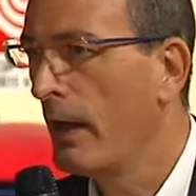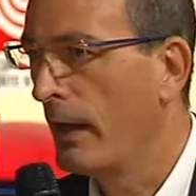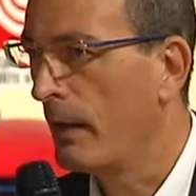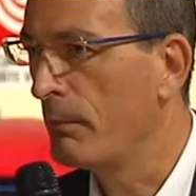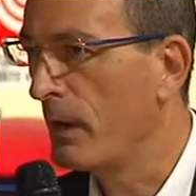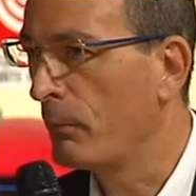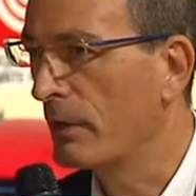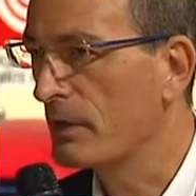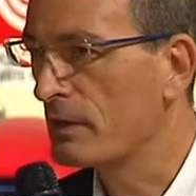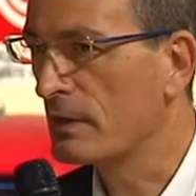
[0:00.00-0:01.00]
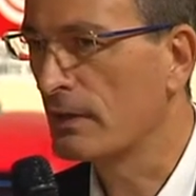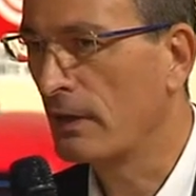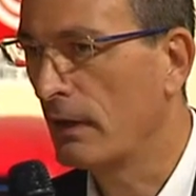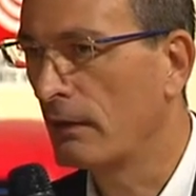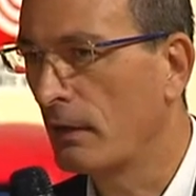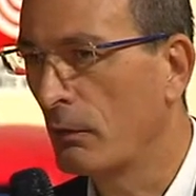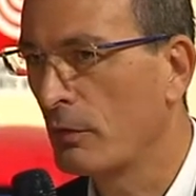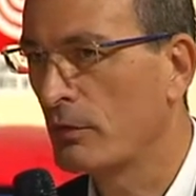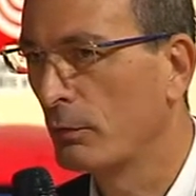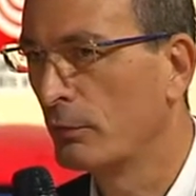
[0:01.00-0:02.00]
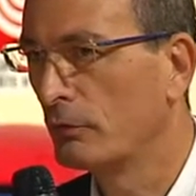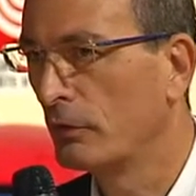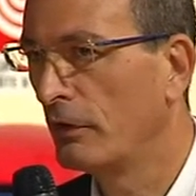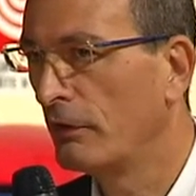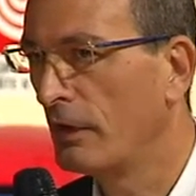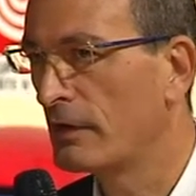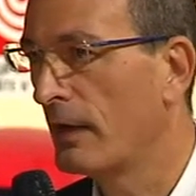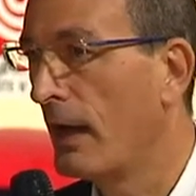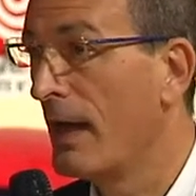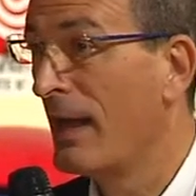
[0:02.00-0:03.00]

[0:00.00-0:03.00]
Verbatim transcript: e abbiamo un assistente da questo punto di vista.